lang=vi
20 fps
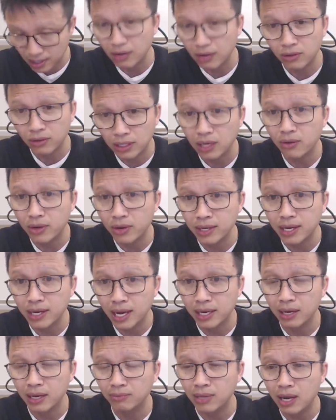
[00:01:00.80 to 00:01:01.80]
thể có những cái hành
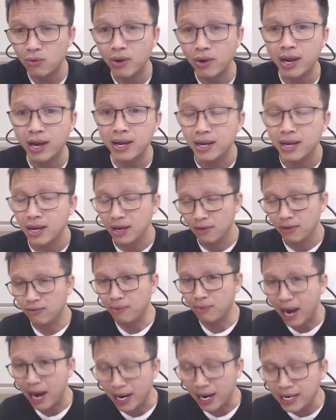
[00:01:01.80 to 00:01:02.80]
động thái quá, và
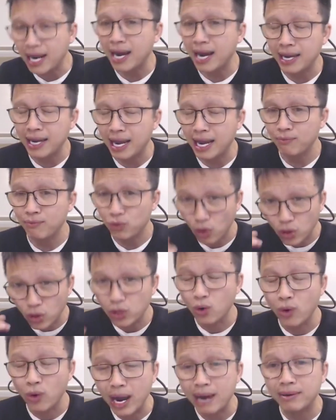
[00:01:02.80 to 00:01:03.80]
bản năng em, cho dù
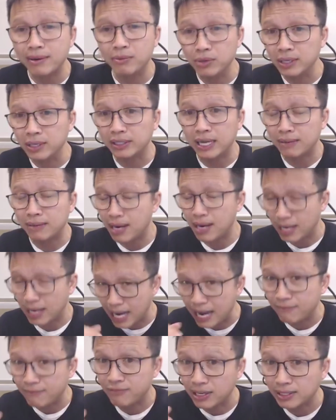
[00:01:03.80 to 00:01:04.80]
em là người thăng bằng,
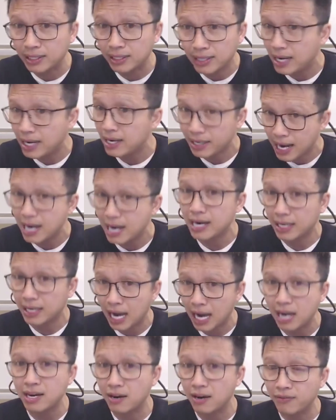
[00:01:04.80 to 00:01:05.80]
em vẫn sẽ thấy là đây là cái
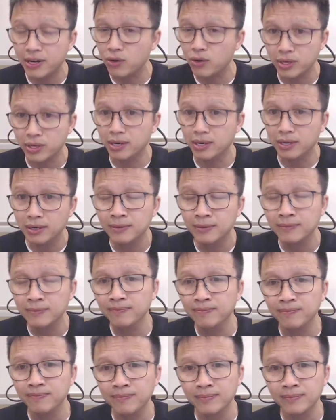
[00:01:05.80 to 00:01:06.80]
cần phải điều chỉnh,
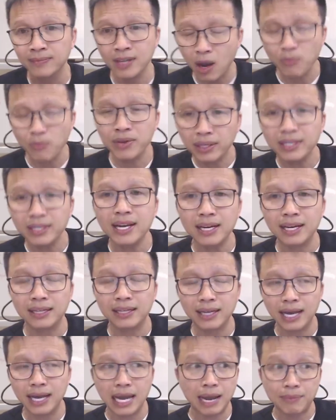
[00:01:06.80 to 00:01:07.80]
chứ không nhất thiết là
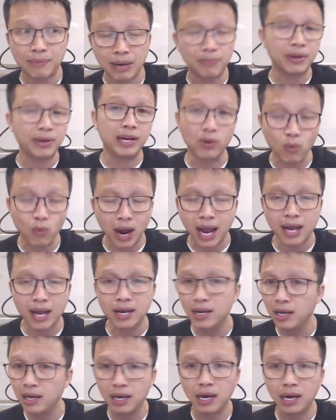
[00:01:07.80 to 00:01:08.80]
em khập khiễng quá.
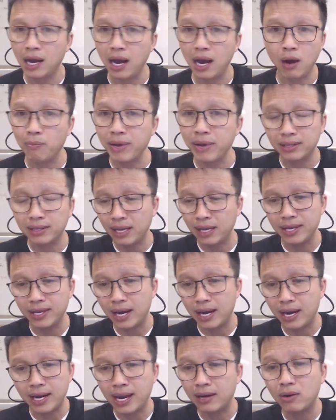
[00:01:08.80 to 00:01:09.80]
Không biết, tại vì ở
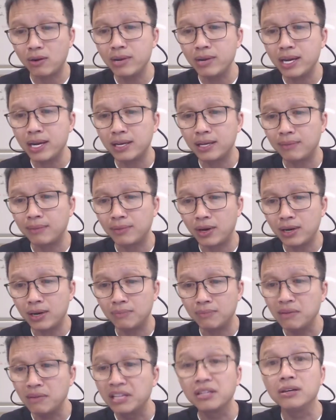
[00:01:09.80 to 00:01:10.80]
đây em không biết. Em nói là
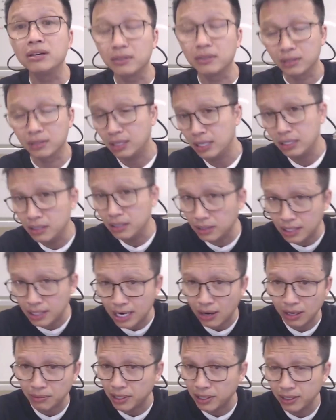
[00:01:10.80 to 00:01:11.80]
bình thường, như thế nào
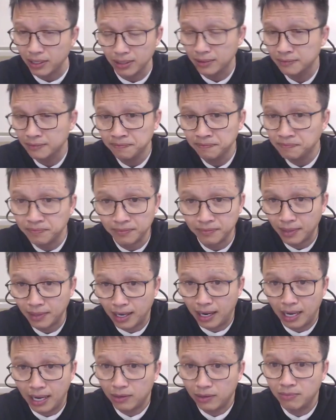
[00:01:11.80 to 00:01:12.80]
là bình thường à,
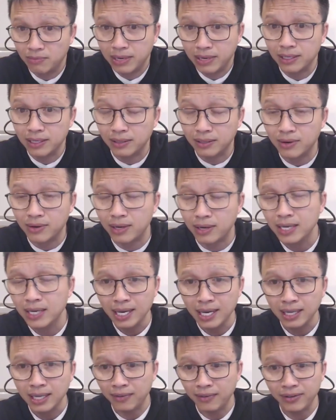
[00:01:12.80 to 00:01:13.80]
anh không biết được đúng không?
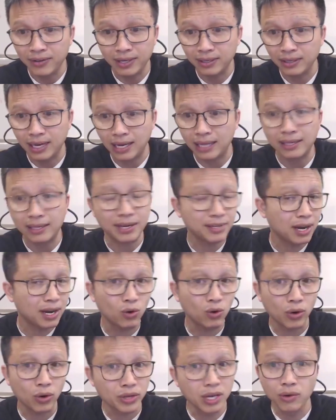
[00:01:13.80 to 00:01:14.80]
Tại vì anh ta trêu đùa
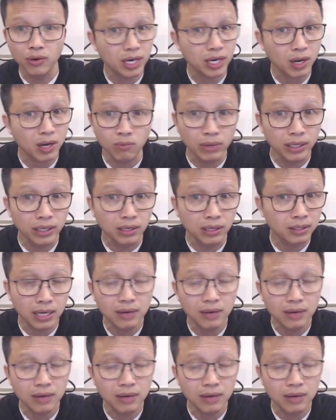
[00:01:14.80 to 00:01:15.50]
nhiều khi không bình thường đâu.